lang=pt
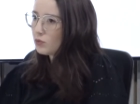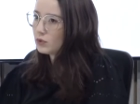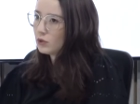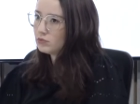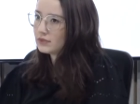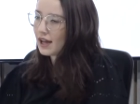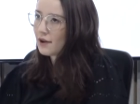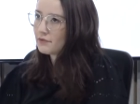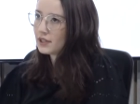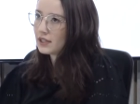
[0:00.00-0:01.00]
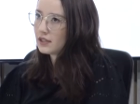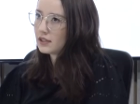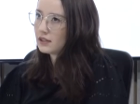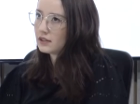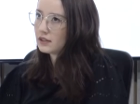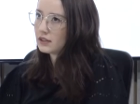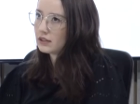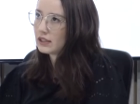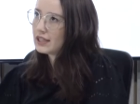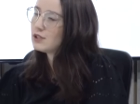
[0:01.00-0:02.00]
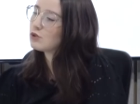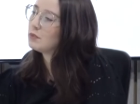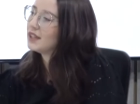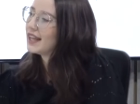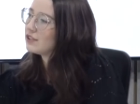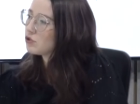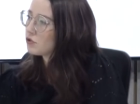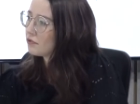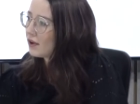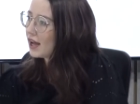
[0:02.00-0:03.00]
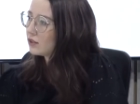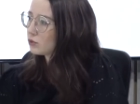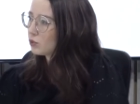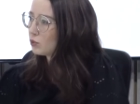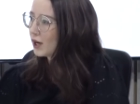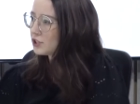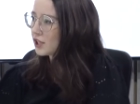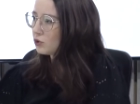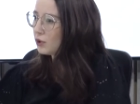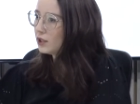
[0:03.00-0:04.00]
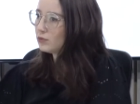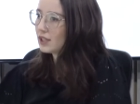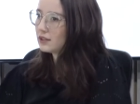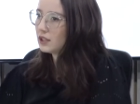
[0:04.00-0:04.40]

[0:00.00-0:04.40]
não estava em, em, em, risco iminente de fato, o atirador não.